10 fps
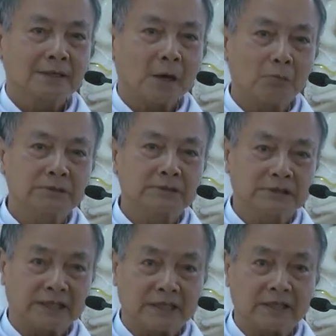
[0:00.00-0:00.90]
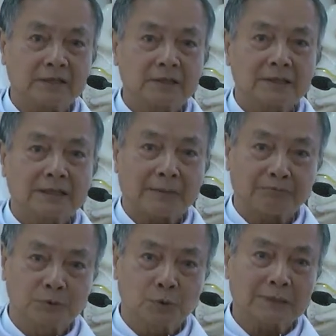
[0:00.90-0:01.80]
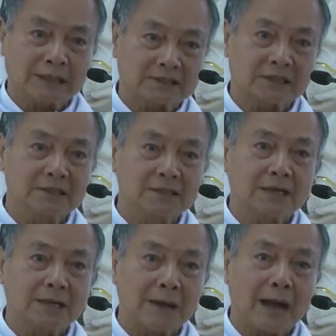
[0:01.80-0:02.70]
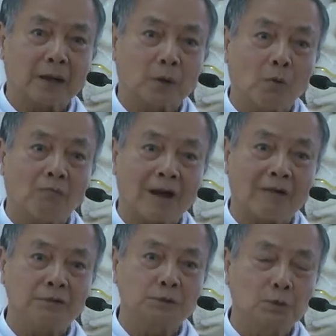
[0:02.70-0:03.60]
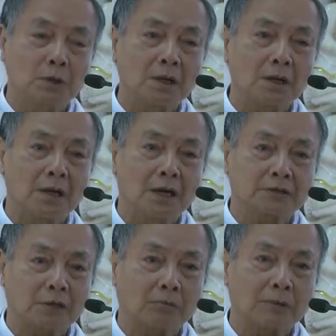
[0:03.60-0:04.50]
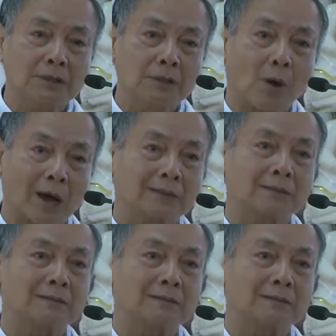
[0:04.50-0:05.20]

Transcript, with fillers: công chỉ gặp Chúa thật sự khi mà cùng vào với Chúa ở trong cái lữ quán